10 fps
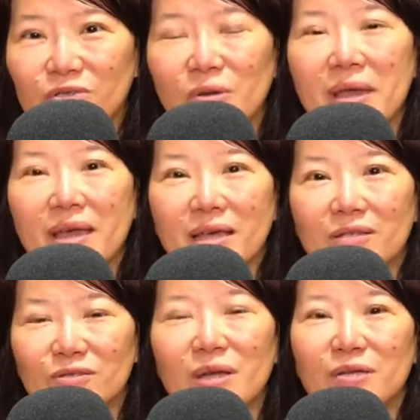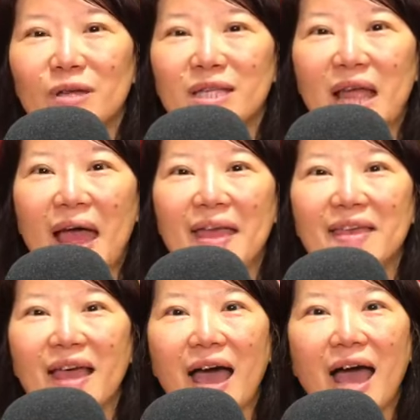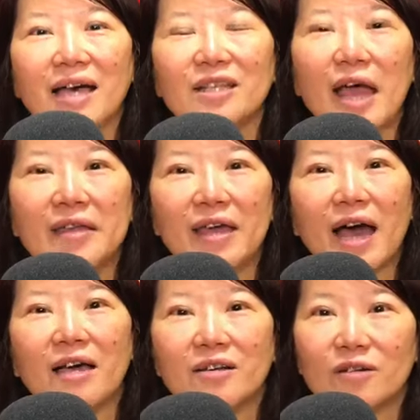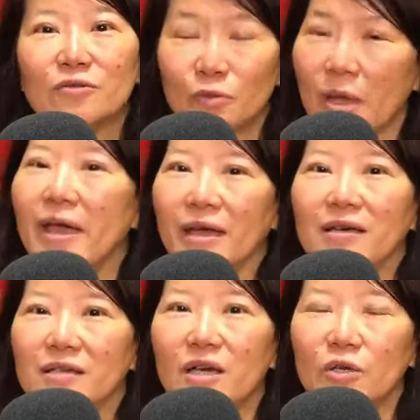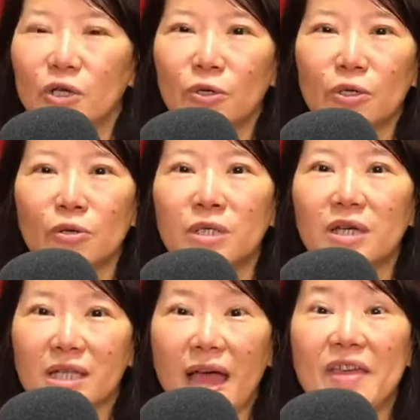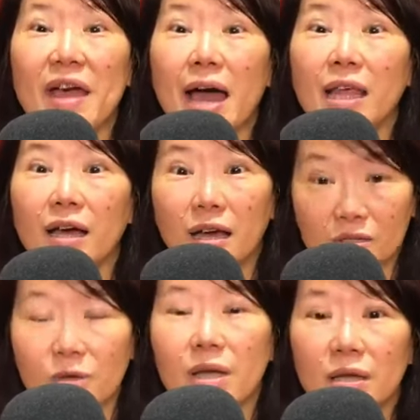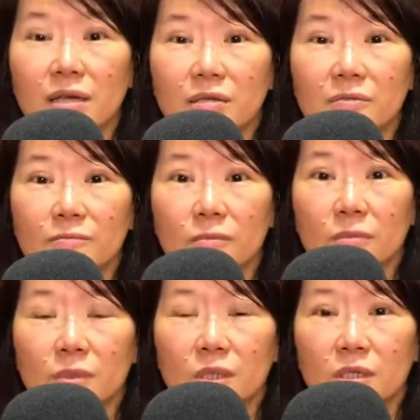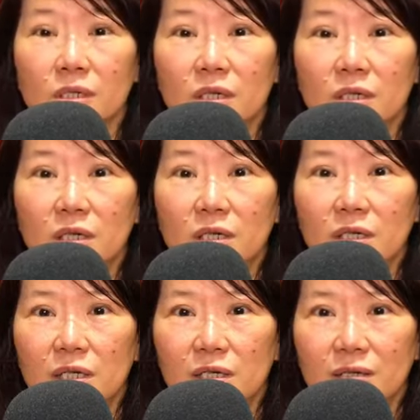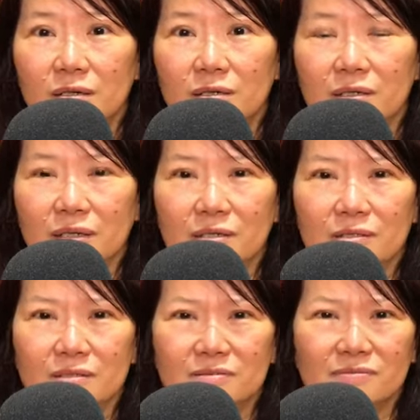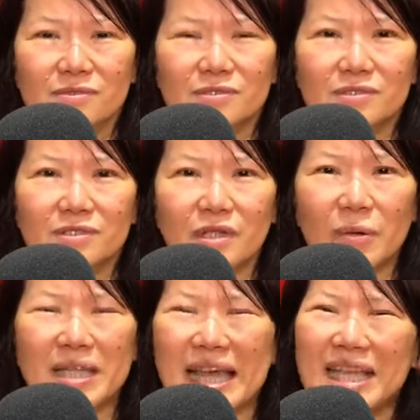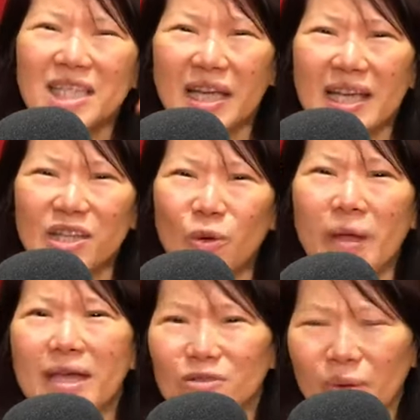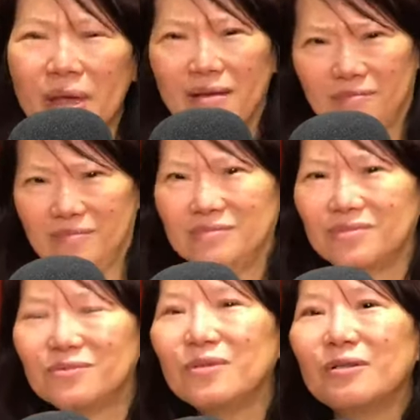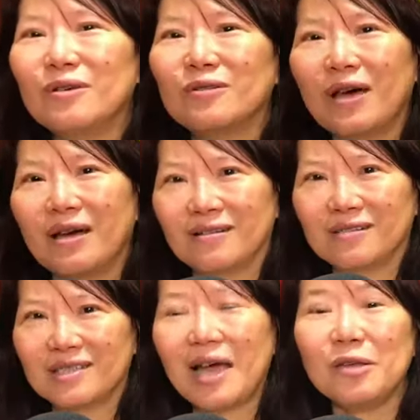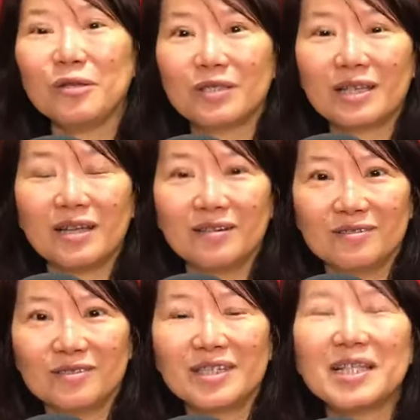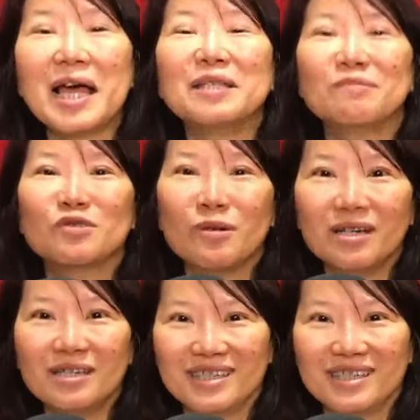利，对我喜欢那种弹牙弹牙，然后对，要 QQ 的弹牙的。因为白面条如果煮不好，还很，你知道，就比如说它会粘成一堆。对我那天就做了，之我就觉得很成功，好高兴。那他怎么说？